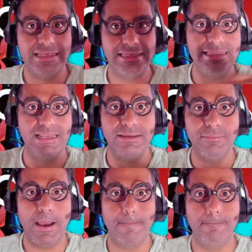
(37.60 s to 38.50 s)

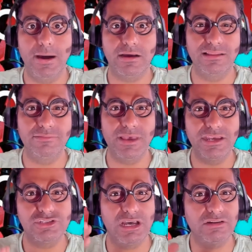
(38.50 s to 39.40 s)
gidelim bakalım
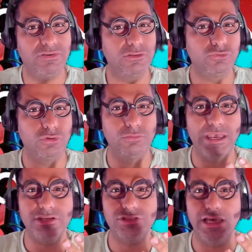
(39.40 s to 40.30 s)
Ejder Phantom,
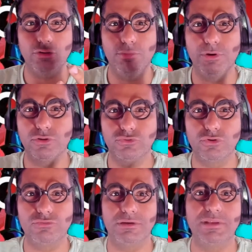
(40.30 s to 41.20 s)
Ejder
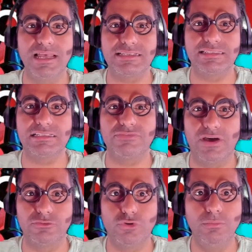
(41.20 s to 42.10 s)
Operatör ve Blastix
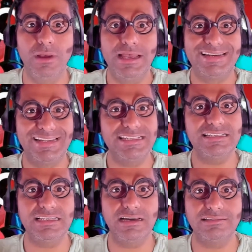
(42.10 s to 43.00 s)
Phantom
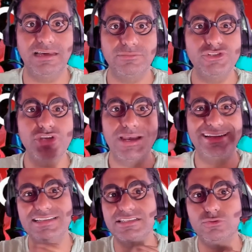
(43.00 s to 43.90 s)
nasıl silahlarmış,
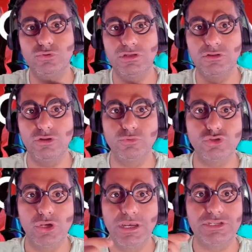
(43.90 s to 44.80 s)
nasıl
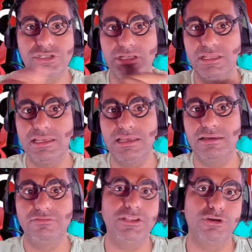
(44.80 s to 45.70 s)
kullanılıyormuş. Şimdi
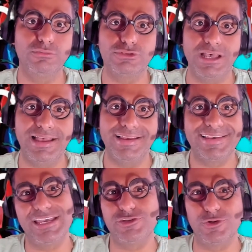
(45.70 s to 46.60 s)
videomuza
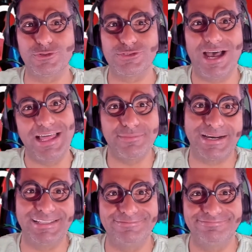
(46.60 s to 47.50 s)
geçiyoruz. Hadi bakalım.